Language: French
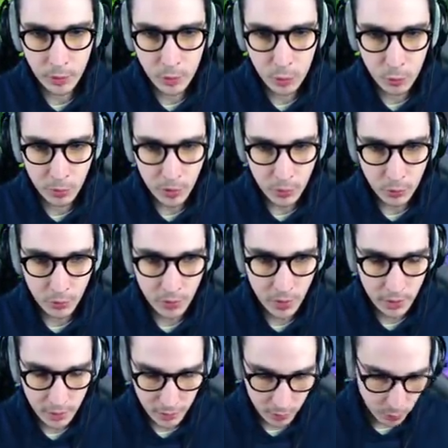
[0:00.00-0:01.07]
On récupère
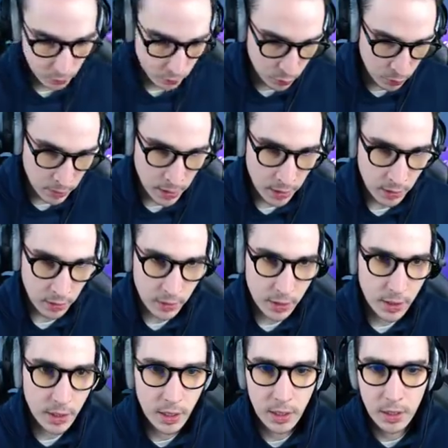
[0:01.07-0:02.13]
tout ça et on se
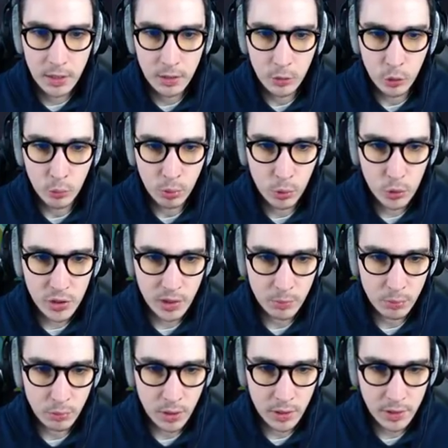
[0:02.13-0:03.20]
barre au
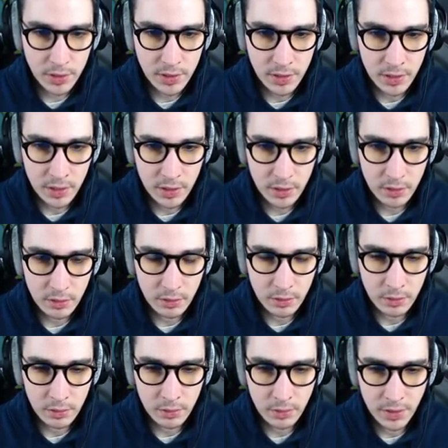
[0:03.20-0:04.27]
prochain point qui est
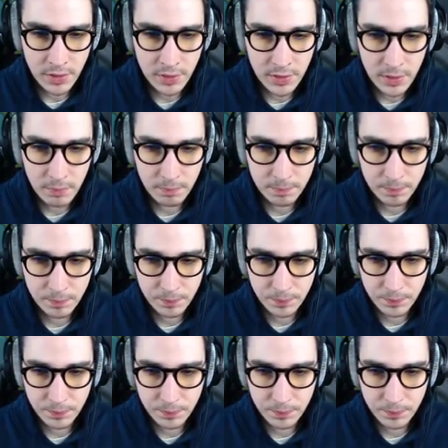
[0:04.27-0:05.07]
euh, ici.